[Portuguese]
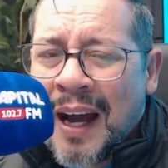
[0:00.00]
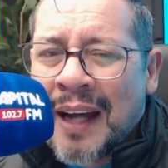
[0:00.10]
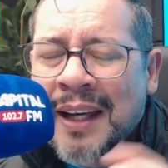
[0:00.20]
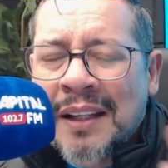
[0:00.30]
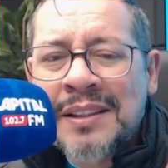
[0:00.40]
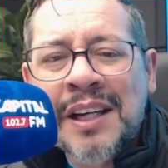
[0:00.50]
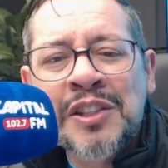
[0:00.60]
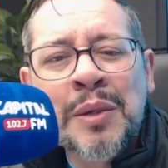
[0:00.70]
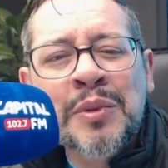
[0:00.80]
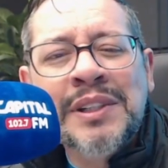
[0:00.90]
aquelas que
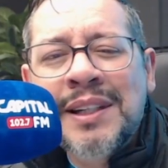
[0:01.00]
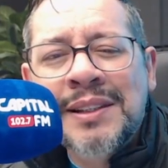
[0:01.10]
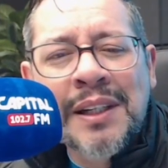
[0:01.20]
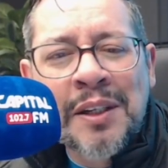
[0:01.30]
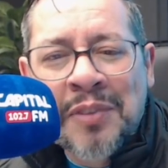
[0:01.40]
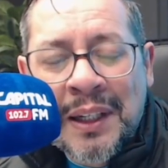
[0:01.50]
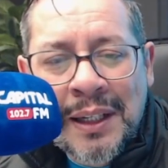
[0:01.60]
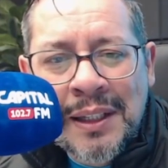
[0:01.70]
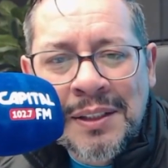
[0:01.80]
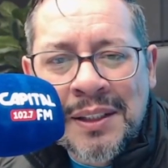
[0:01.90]
achamos
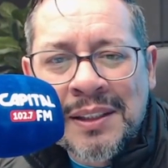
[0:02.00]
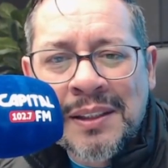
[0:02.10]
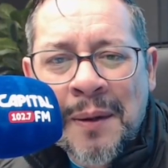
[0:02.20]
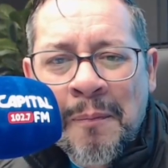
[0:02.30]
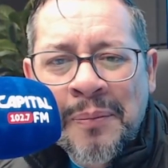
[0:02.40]
insignificantes,